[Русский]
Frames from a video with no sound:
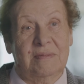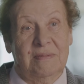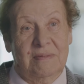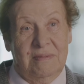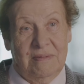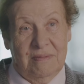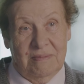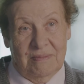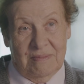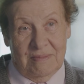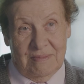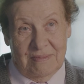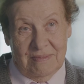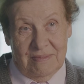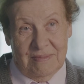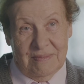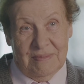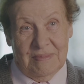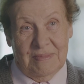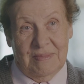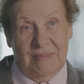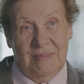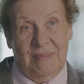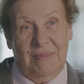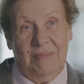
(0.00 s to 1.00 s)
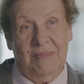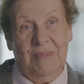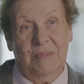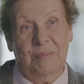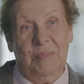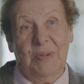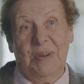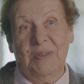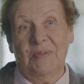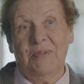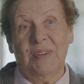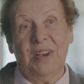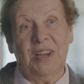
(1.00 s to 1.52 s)
э,
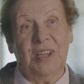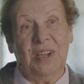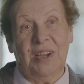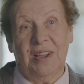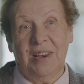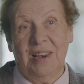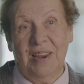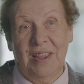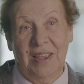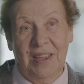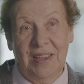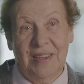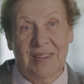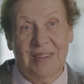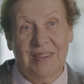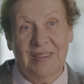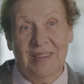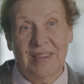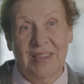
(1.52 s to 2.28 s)
привлекли.